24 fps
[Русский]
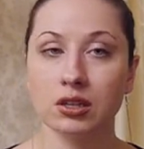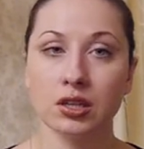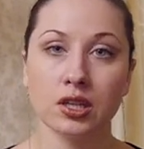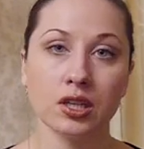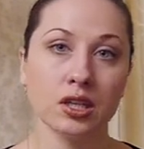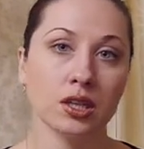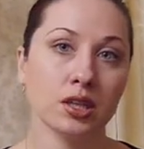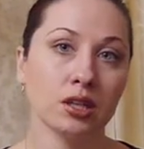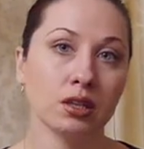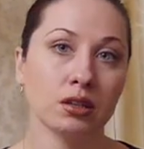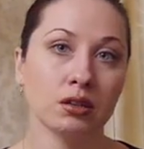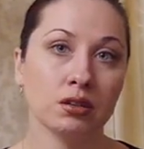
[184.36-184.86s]

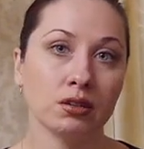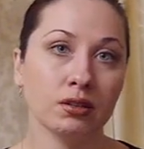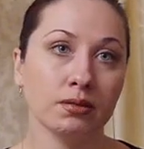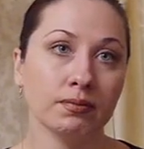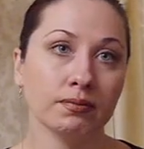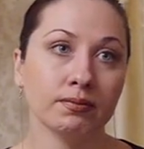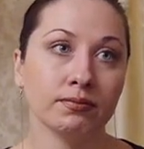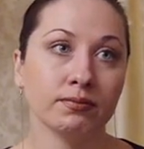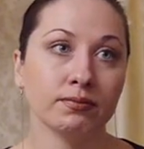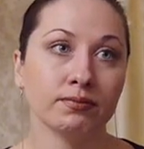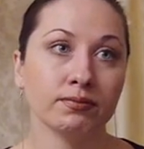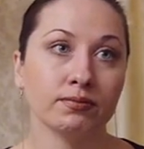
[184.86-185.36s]
какие-то
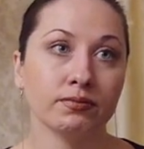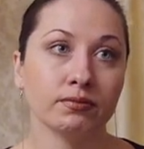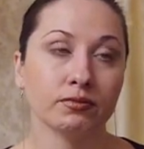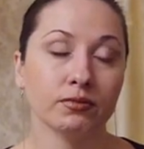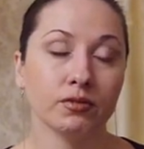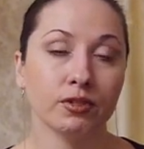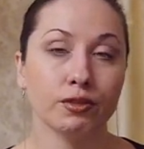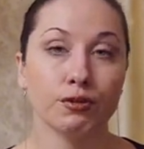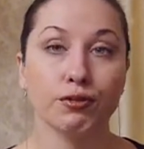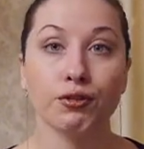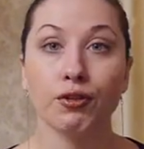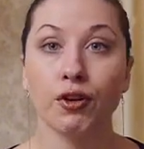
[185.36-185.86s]

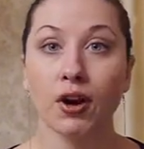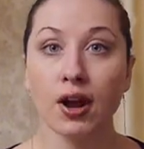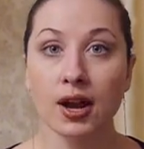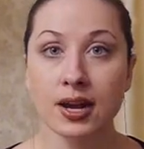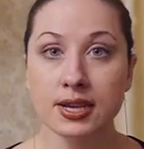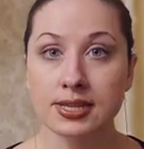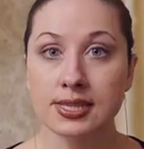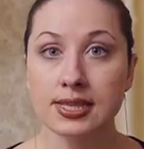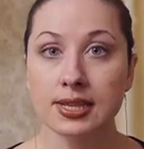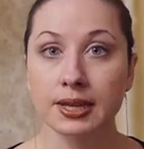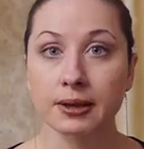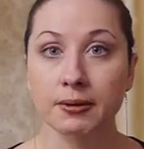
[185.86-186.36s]
ну,
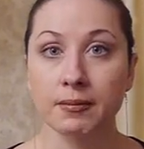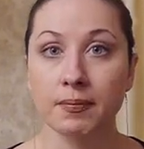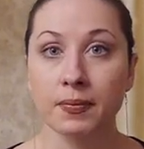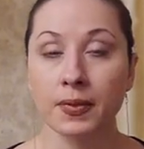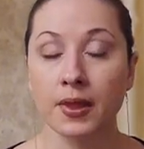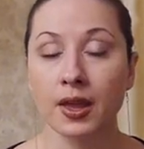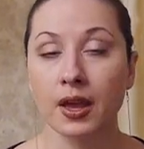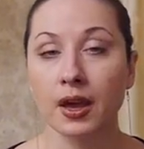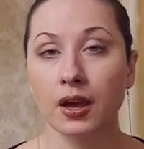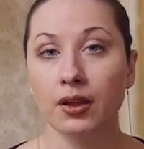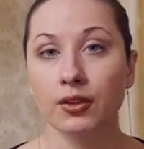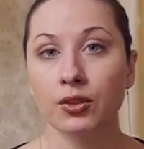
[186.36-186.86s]
фразы,
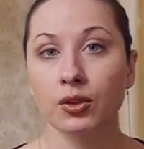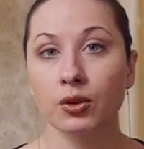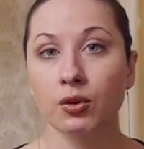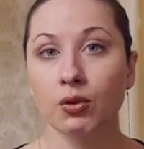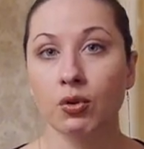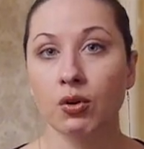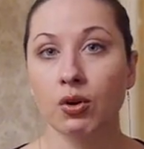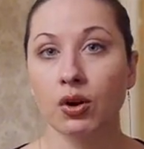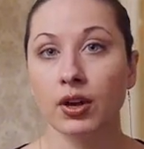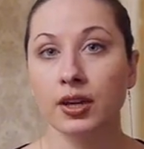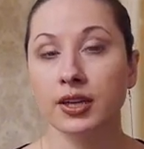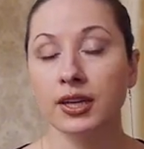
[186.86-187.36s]

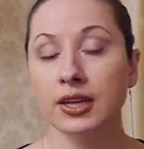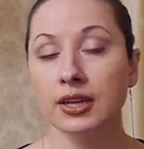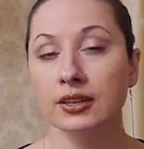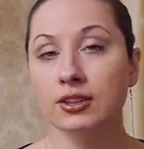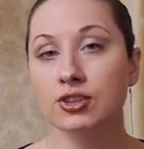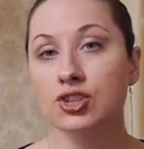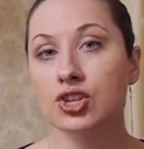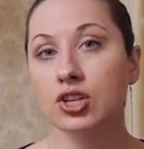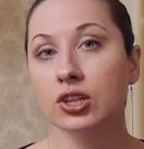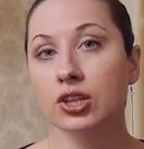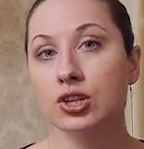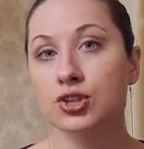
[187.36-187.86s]
но я
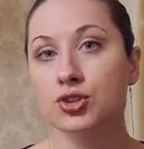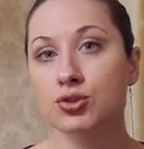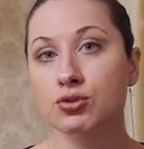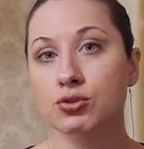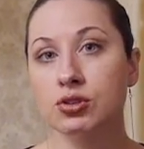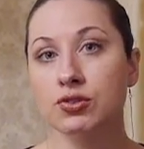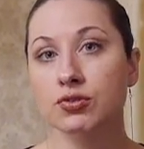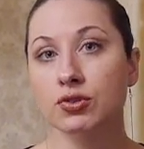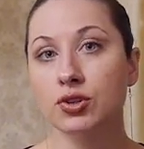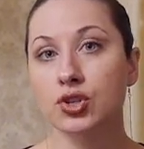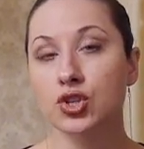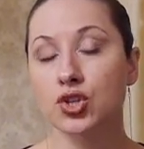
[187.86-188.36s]
начала
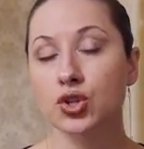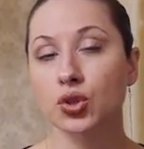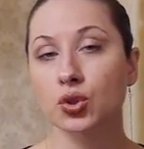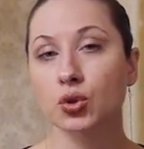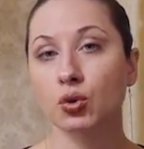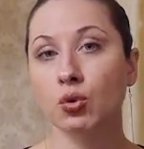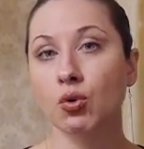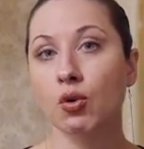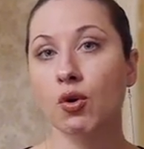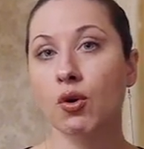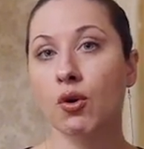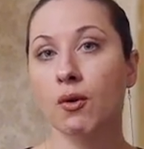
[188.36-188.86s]
чувствовать,
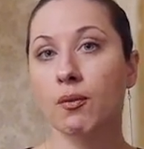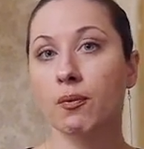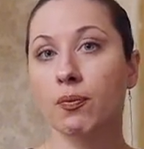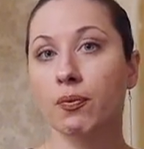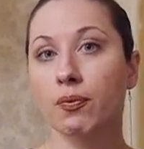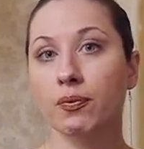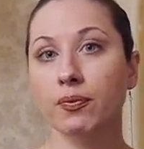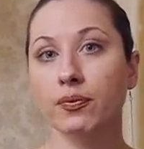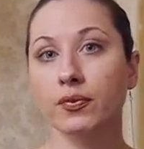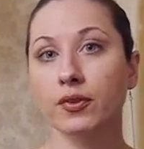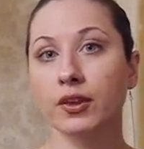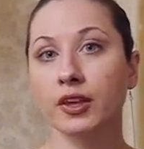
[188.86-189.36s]
что
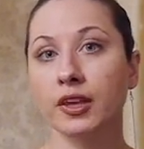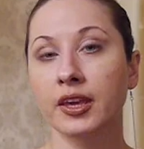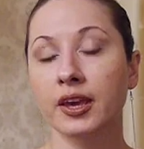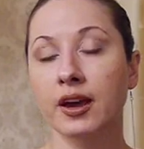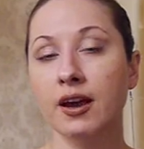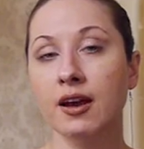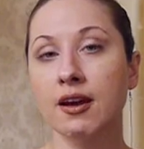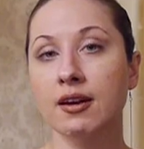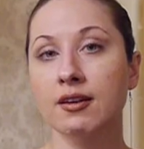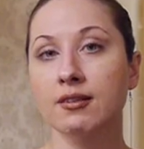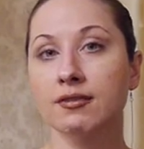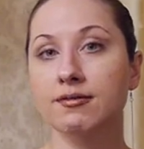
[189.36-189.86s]

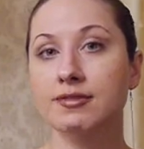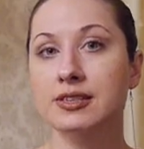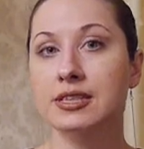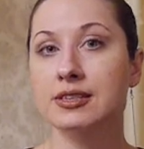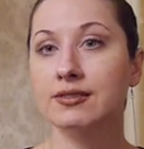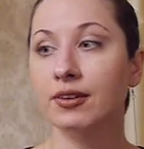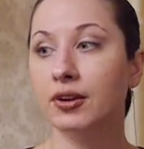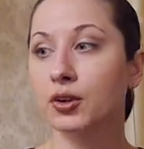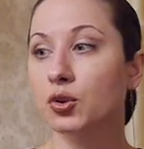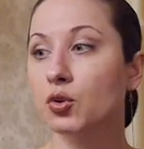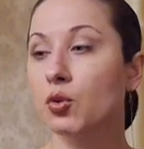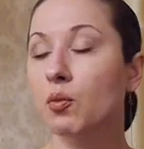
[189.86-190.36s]
я в
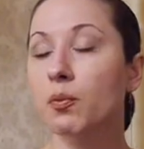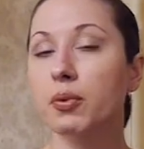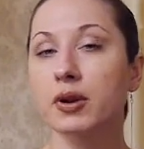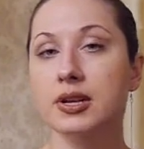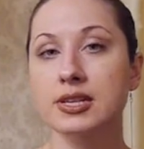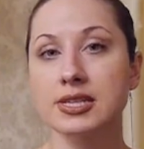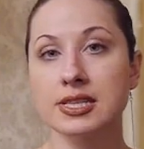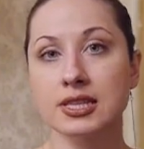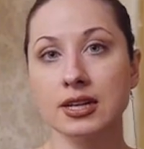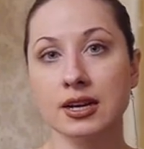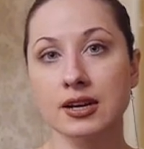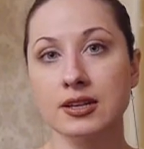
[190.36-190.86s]
своем
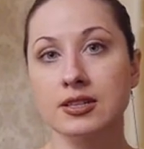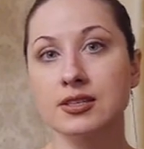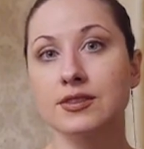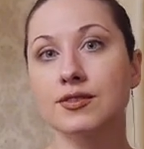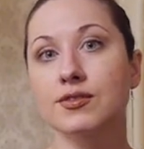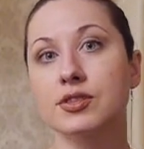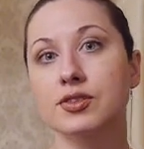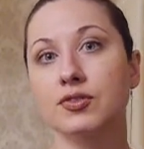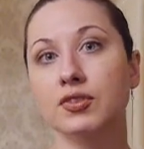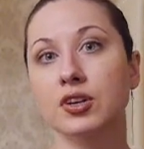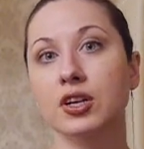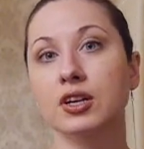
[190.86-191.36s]
пространстве,
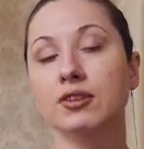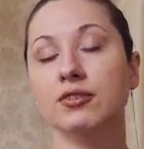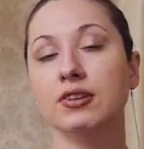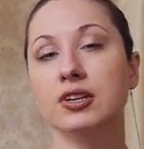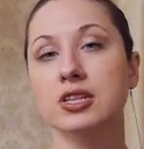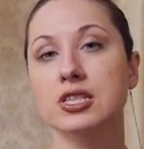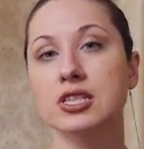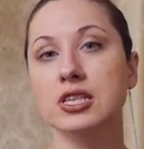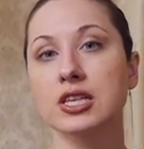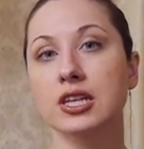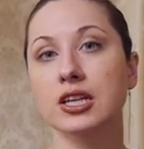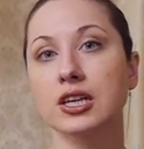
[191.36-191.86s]
в своей
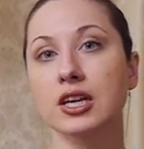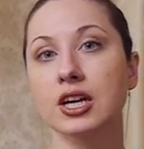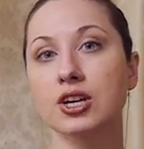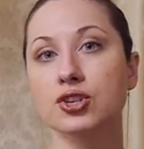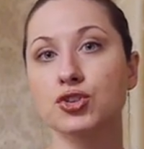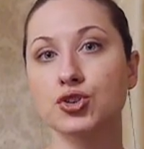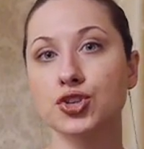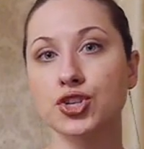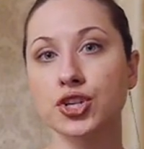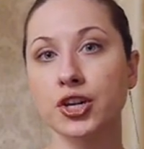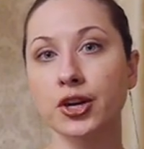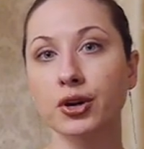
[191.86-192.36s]
квартире, я
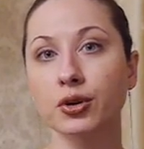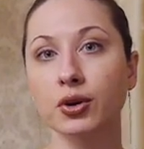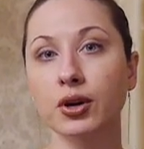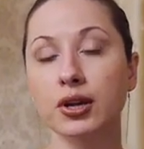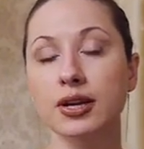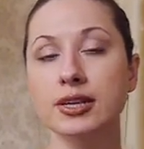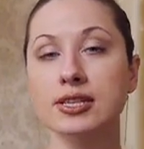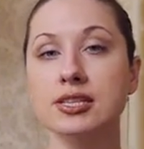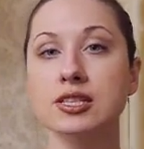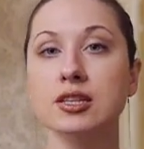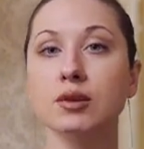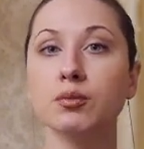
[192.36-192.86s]
ощущаю
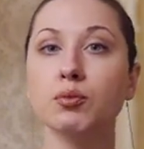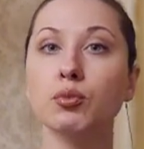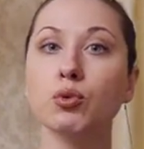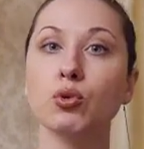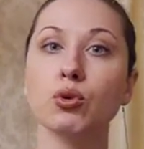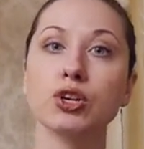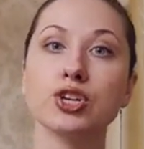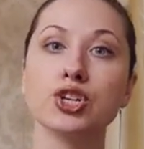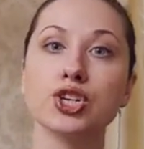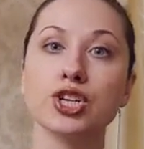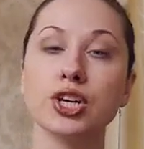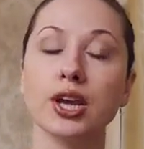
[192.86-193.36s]
гораздо
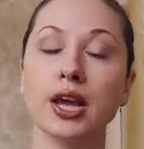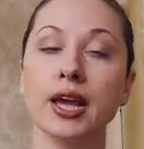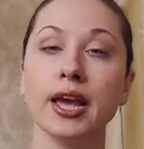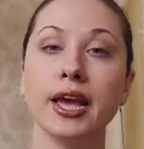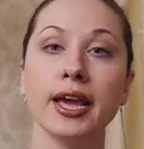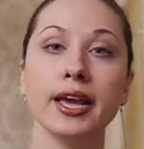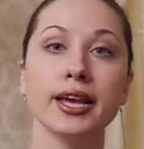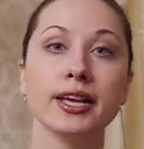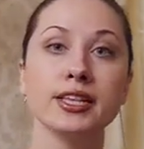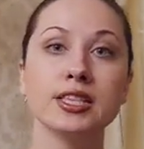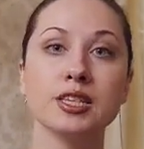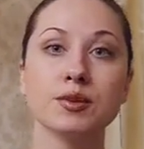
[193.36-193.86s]
больше.
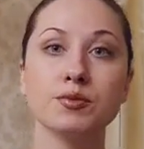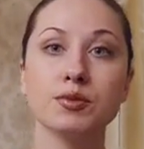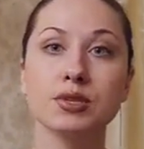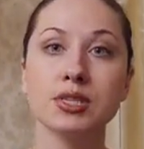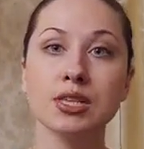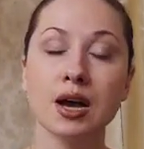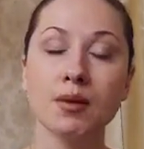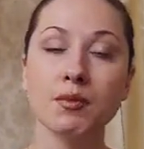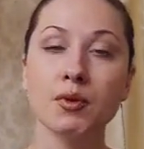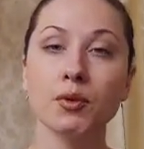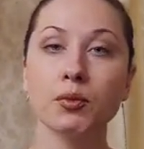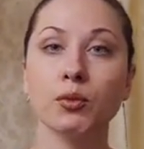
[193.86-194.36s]
И тем
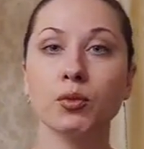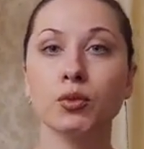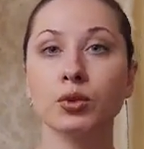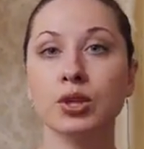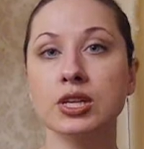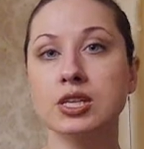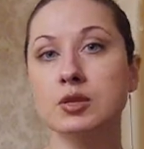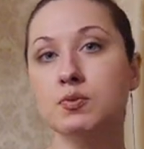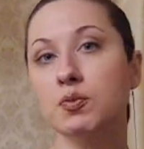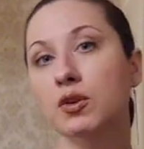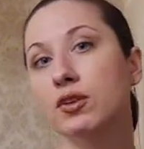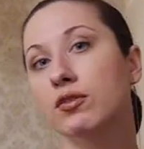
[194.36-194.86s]
самым у
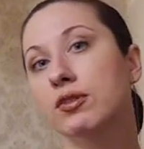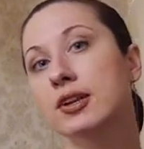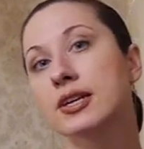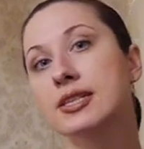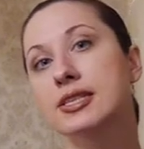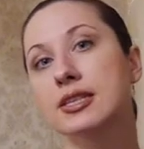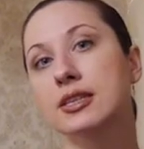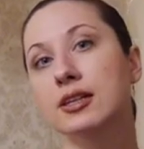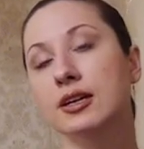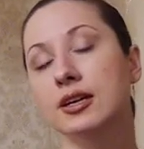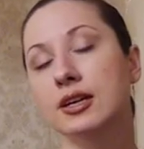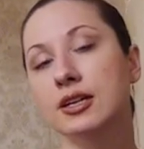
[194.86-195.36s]
нас
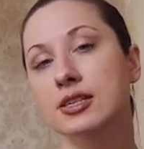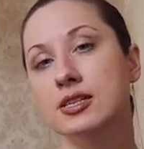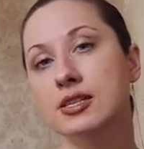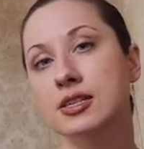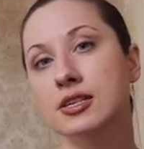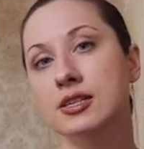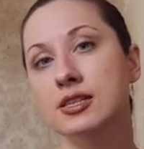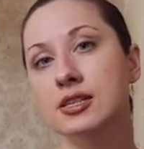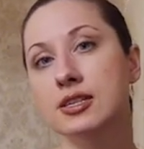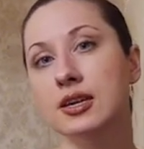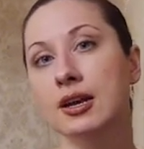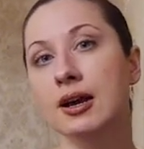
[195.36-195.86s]
появляется такая,
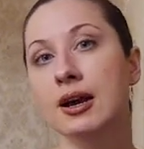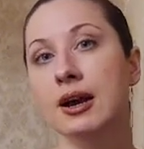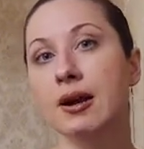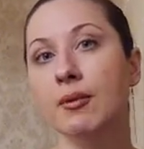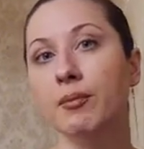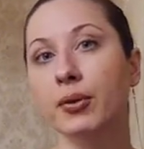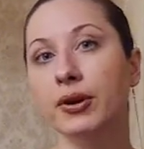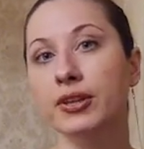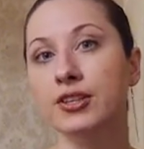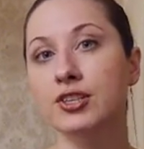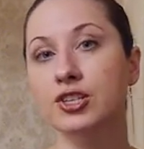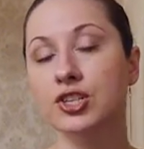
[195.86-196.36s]
знаете,
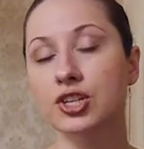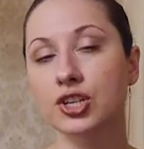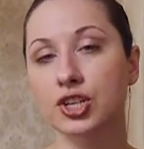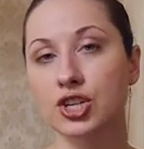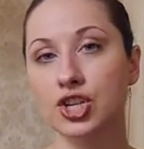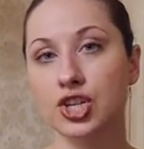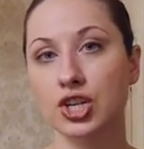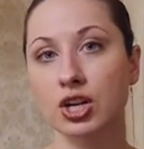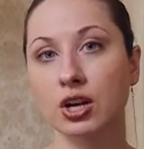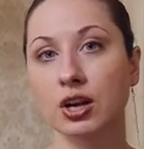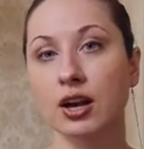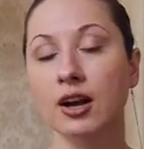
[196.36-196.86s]

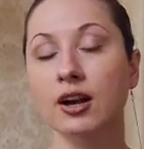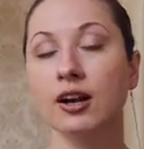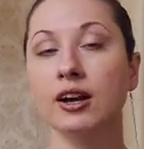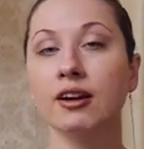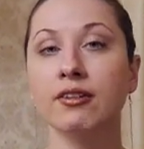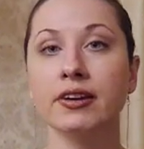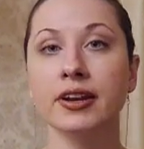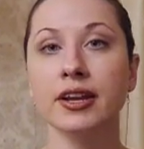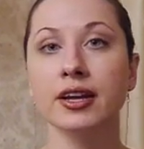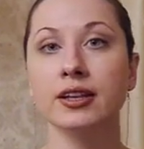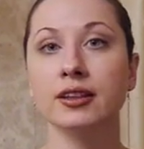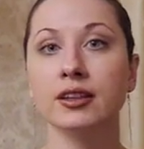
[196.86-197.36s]
поддержка, как
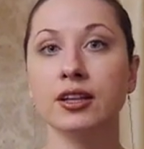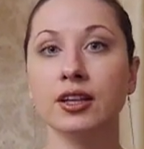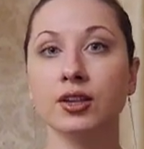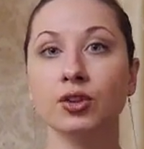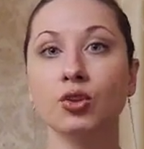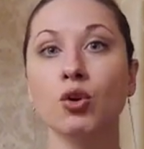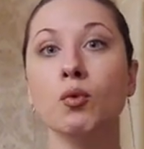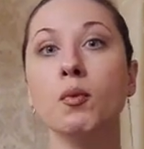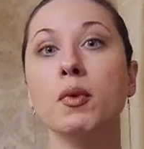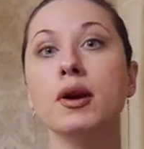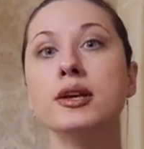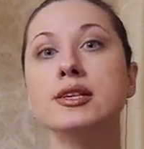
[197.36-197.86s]
говорят, да,
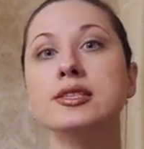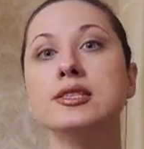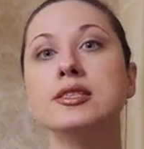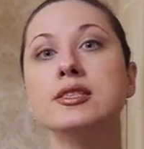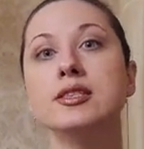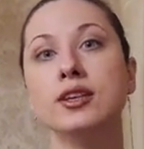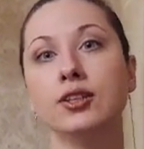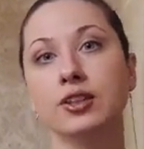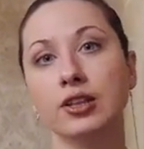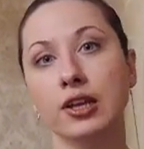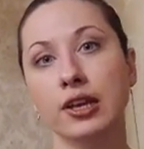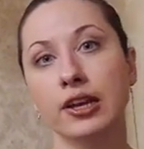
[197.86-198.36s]
дома и
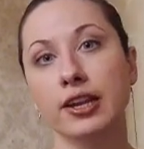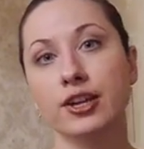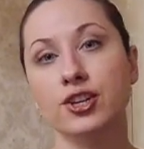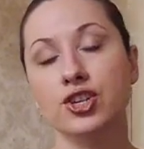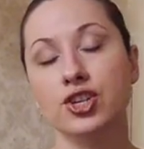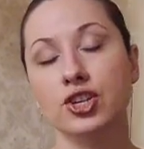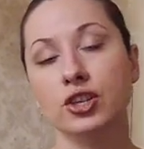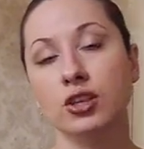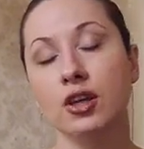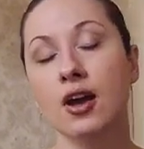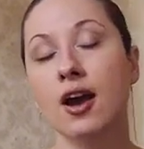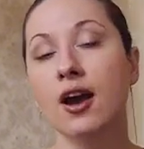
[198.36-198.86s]
стены
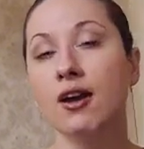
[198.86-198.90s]
лечат.